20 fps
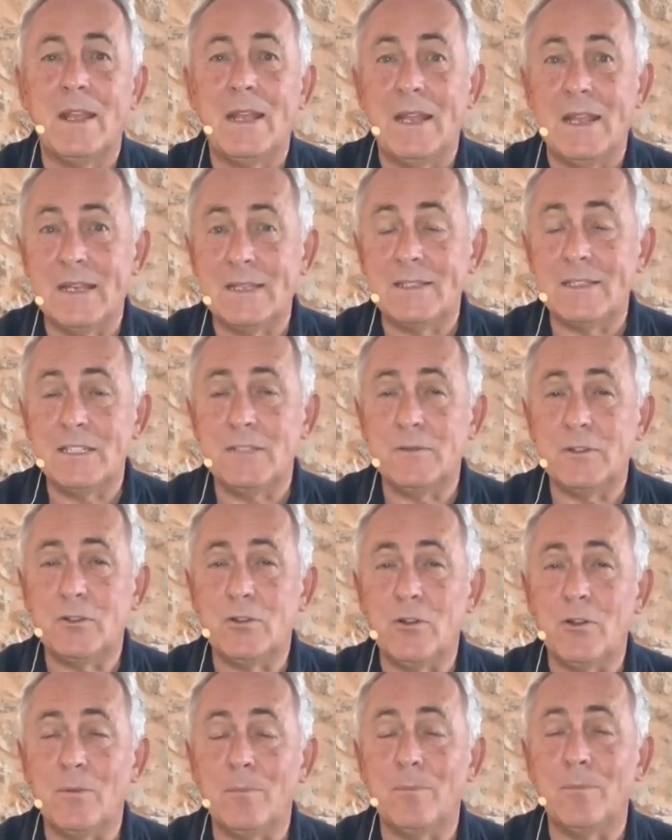Herzlich
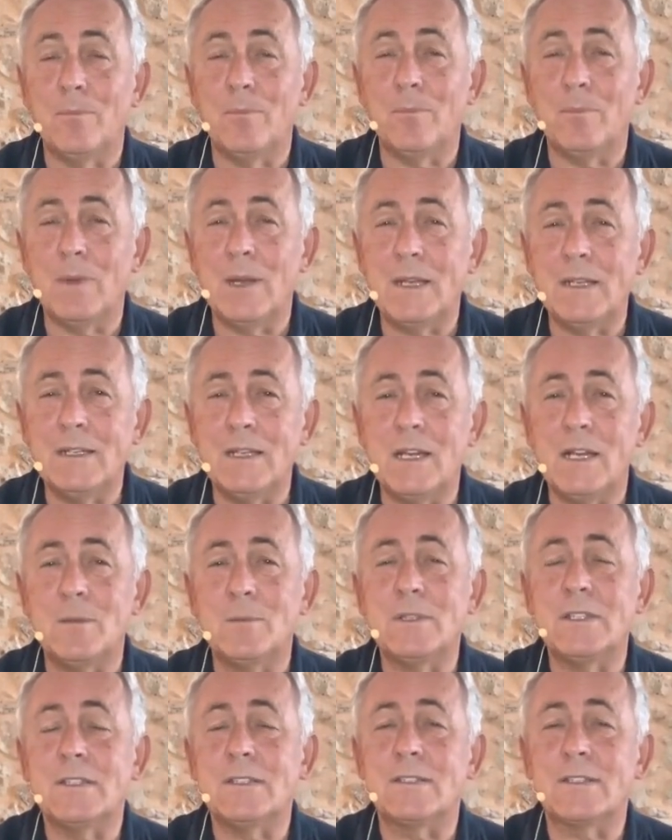willkommen. Mein
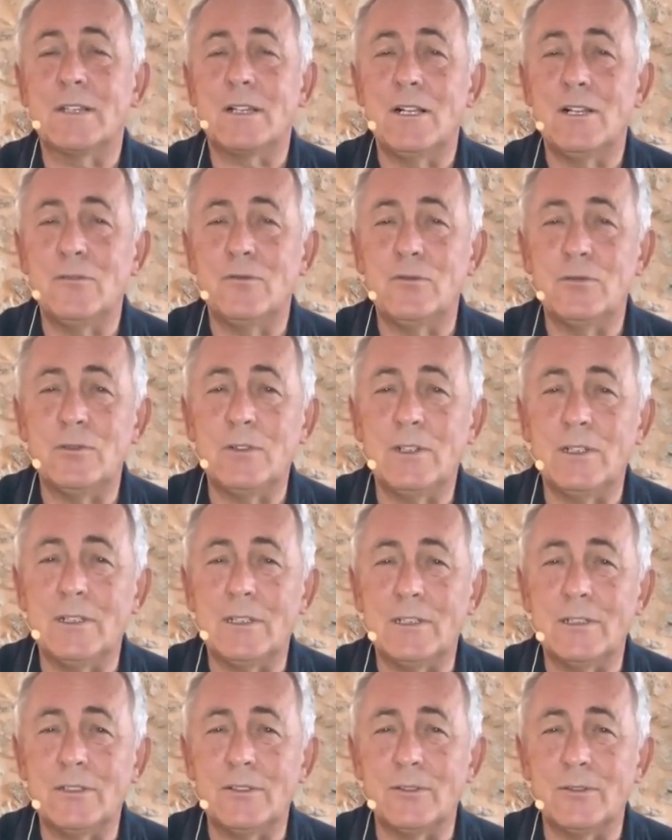Name ist Ralf
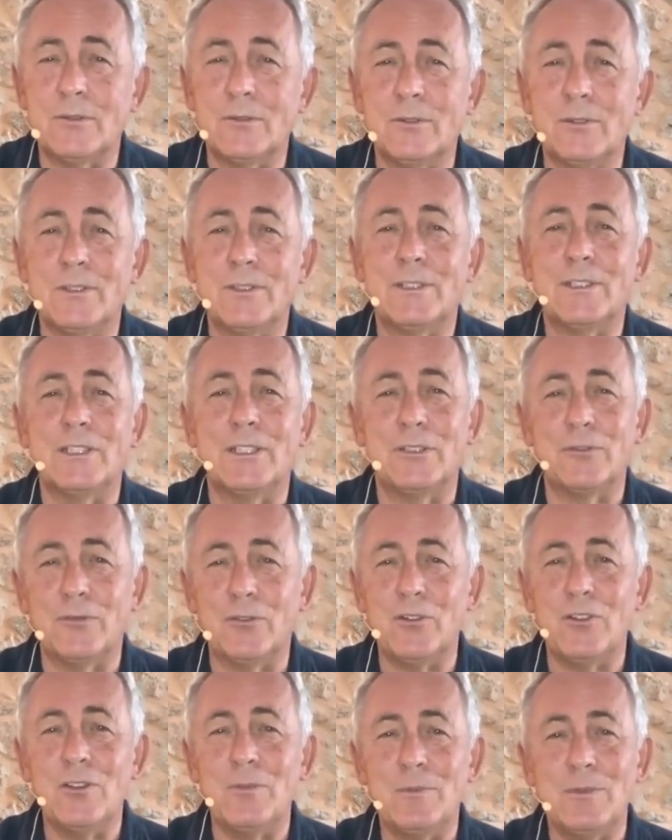Fungerland und ich
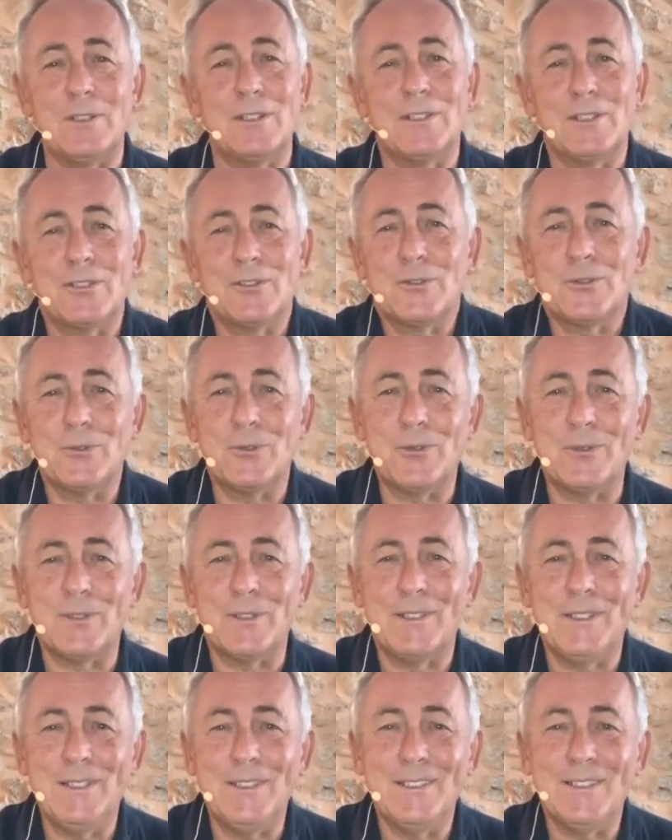freue mich, dass du
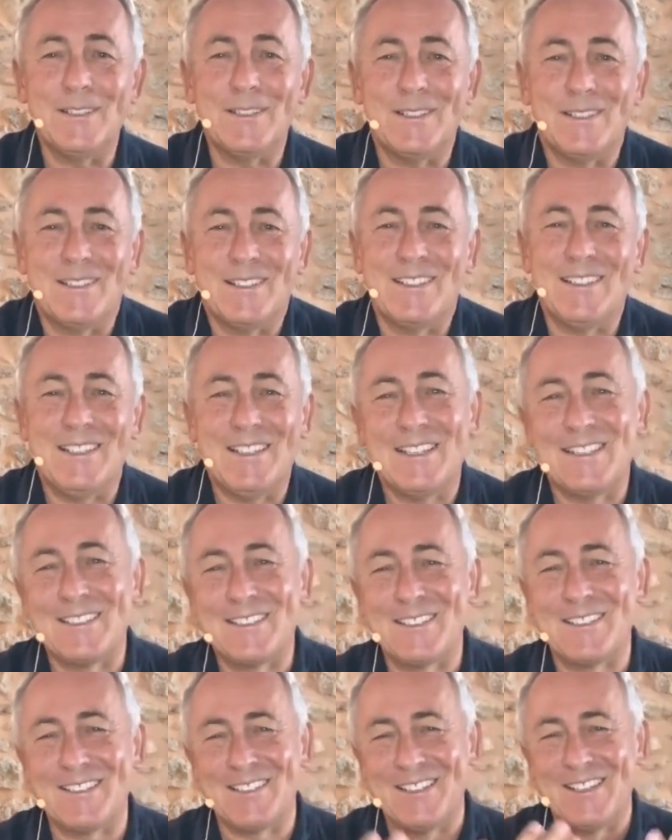hier
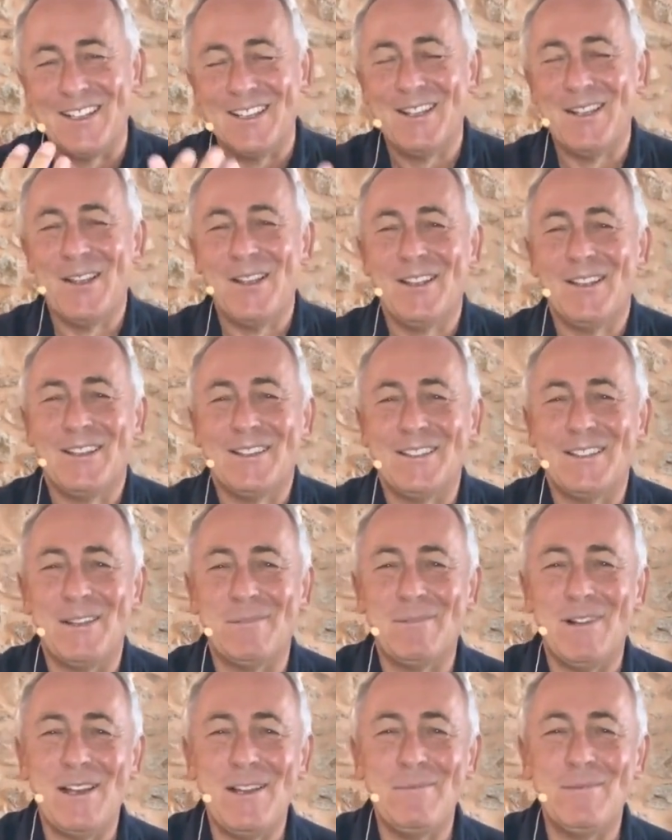jetzt
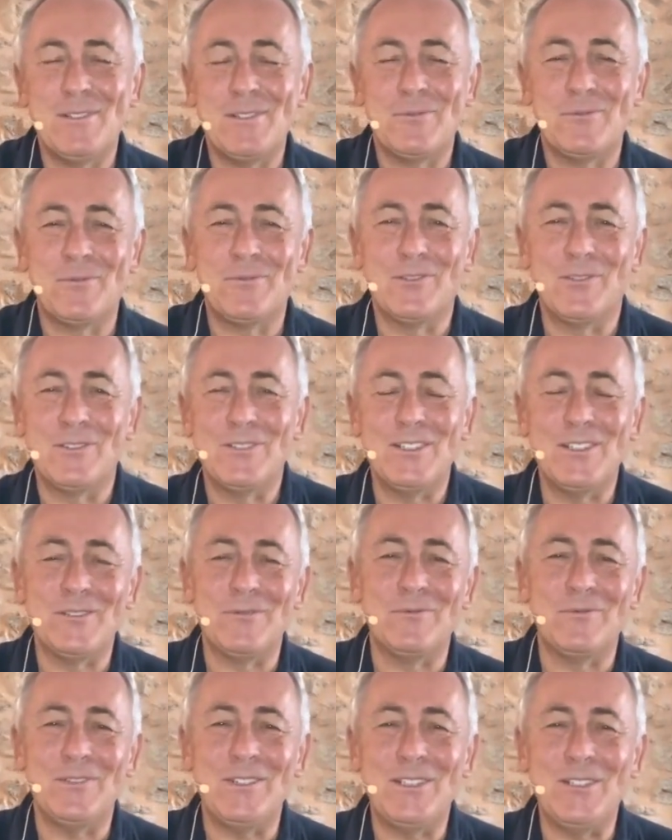dabei bist vor
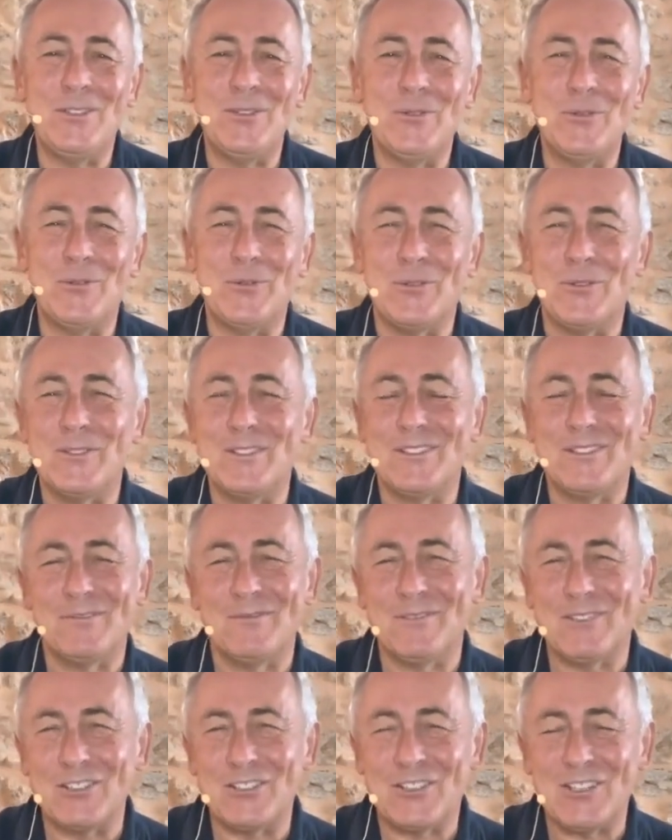diesem Video und
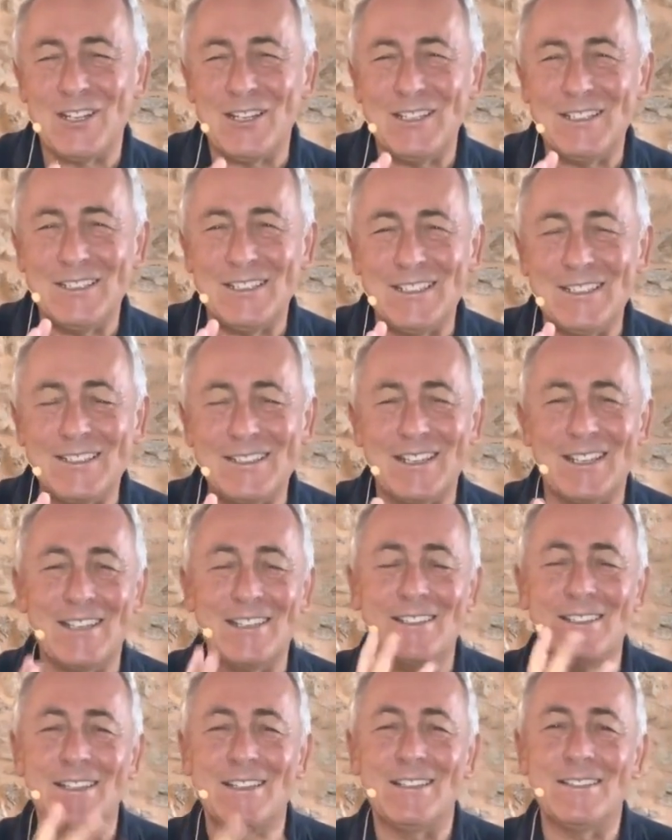wahrscheinlich
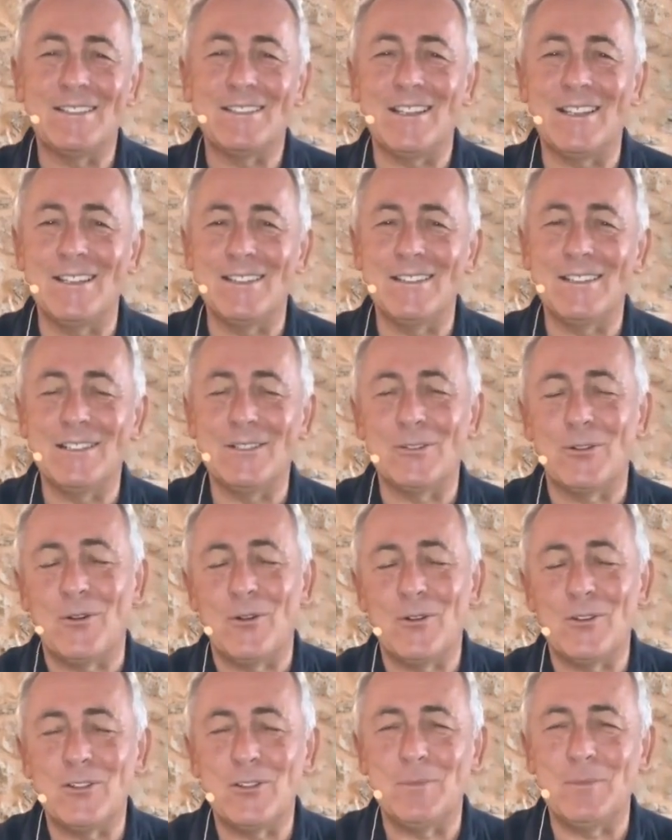Interesse hast an der
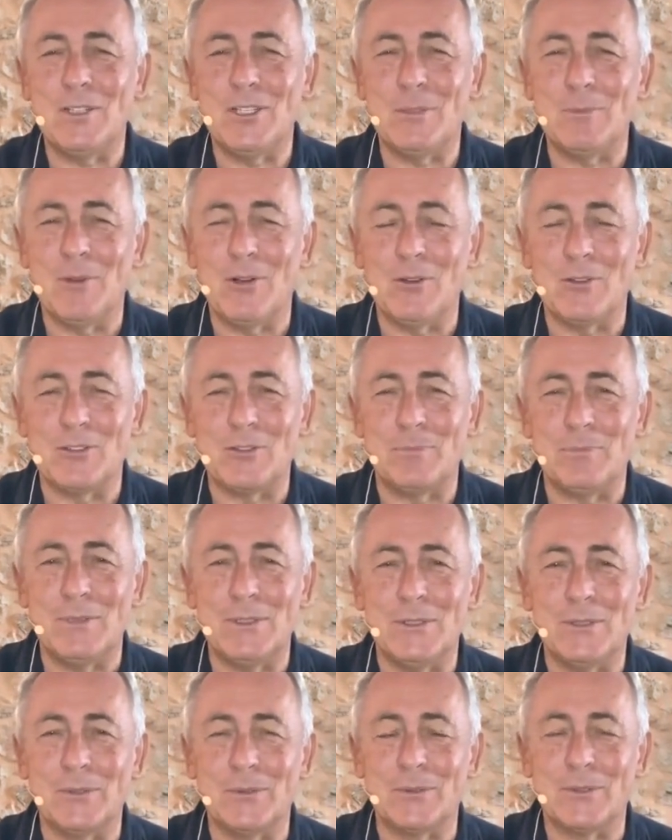
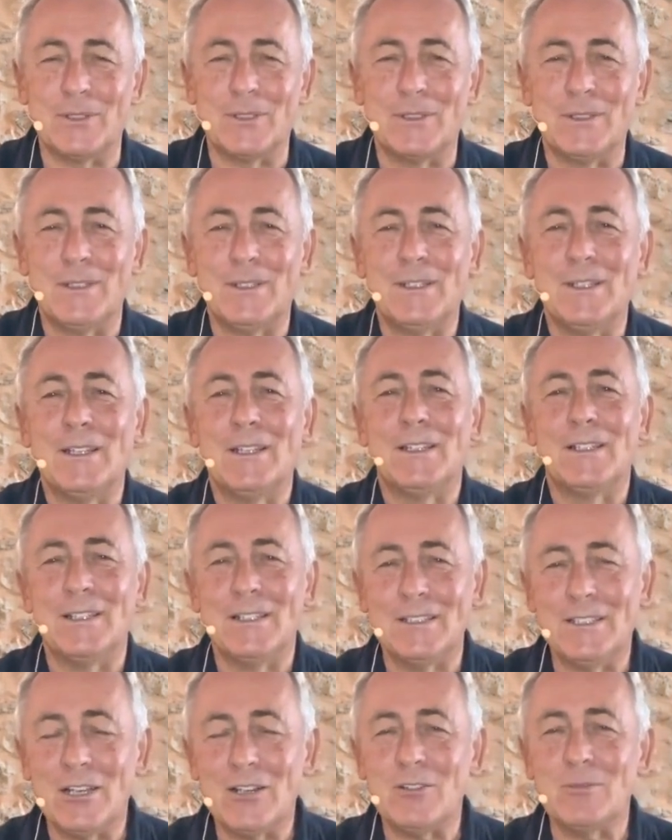Trance-Medium-Ausbildung.
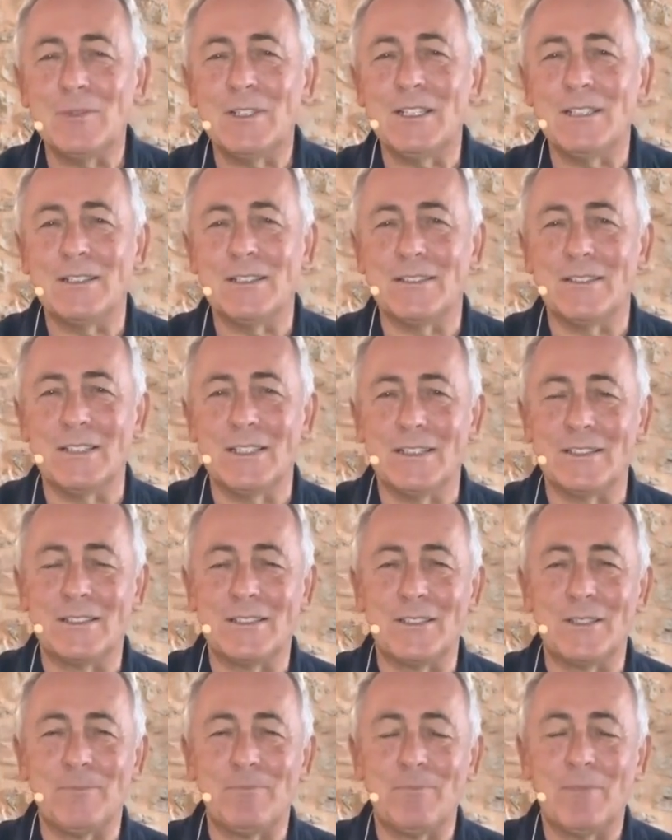Denn darum geht es
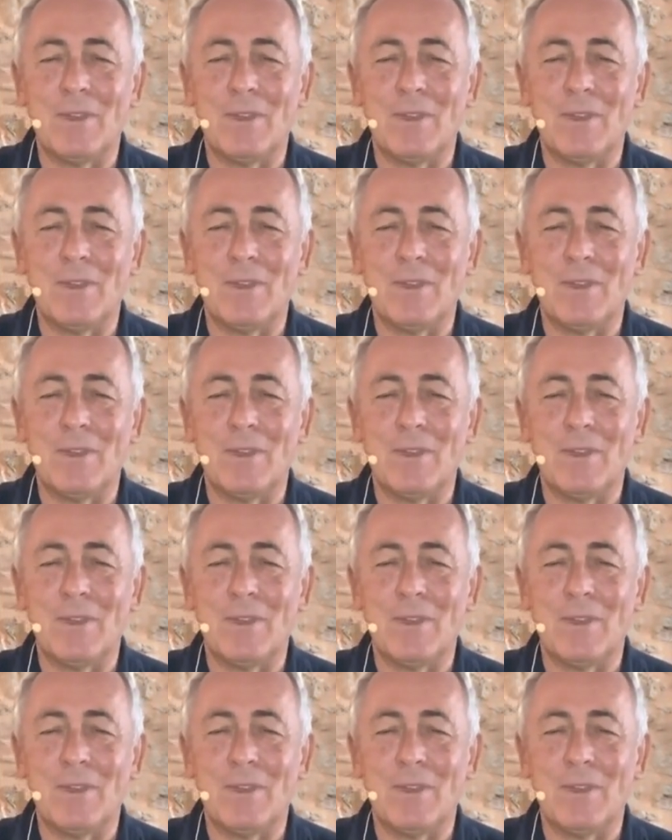jetzt.